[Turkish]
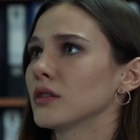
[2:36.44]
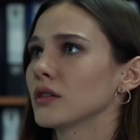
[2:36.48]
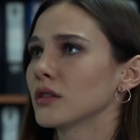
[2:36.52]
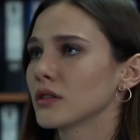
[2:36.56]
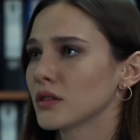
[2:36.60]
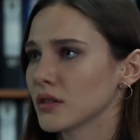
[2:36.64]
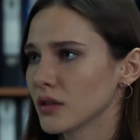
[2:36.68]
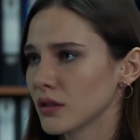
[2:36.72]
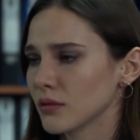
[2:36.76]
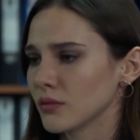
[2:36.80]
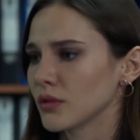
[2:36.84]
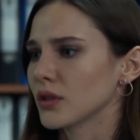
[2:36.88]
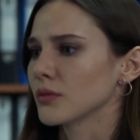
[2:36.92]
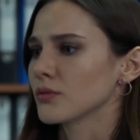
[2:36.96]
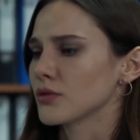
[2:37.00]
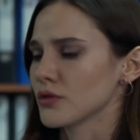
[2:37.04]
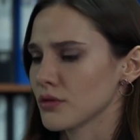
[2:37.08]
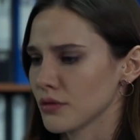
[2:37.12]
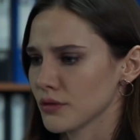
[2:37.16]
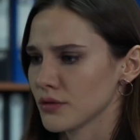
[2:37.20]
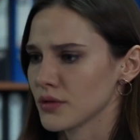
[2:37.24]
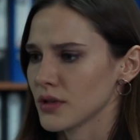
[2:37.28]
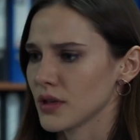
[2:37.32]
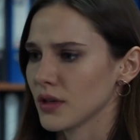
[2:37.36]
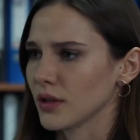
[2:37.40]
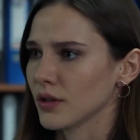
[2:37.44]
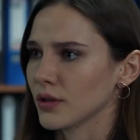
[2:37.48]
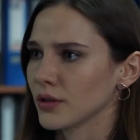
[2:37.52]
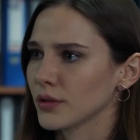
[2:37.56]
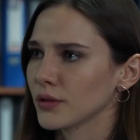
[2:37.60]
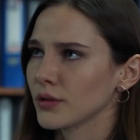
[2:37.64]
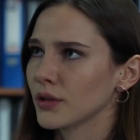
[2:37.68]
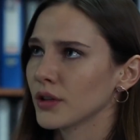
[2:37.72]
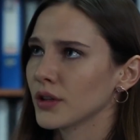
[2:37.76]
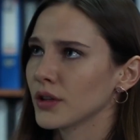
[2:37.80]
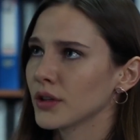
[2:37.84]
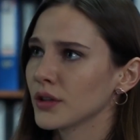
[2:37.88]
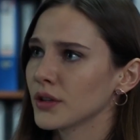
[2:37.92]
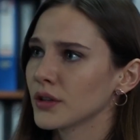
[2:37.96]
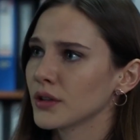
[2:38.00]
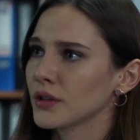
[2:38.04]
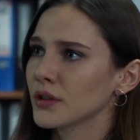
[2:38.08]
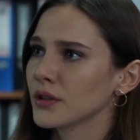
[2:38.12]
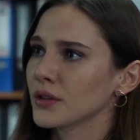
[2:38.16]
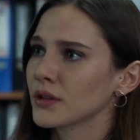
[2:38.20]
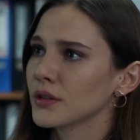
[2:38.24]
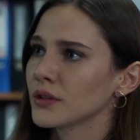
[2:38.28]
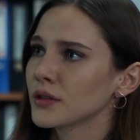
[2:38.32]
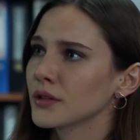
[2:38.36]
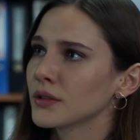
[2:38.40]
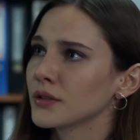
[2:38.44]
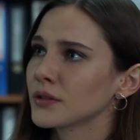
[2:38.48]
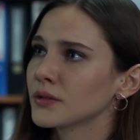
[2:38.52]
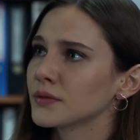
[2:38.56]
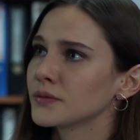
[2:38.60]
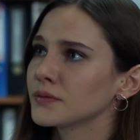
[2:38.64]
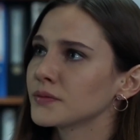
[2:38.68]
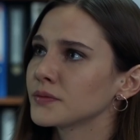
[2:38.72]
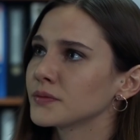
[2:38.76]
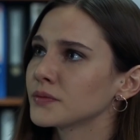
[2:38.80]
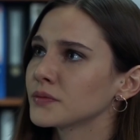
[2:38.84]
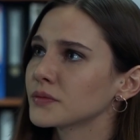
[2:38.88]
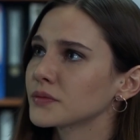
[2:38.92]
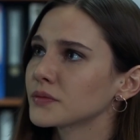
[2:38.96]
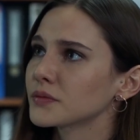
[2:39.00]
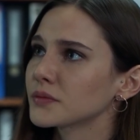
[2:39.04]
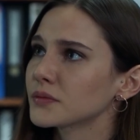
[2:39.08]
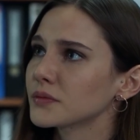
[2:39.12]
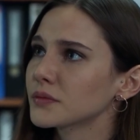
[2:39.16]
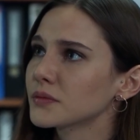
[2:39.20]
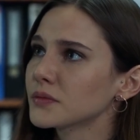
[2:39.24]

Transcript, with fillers: Tamam. Tamam çok sağ ol. Peki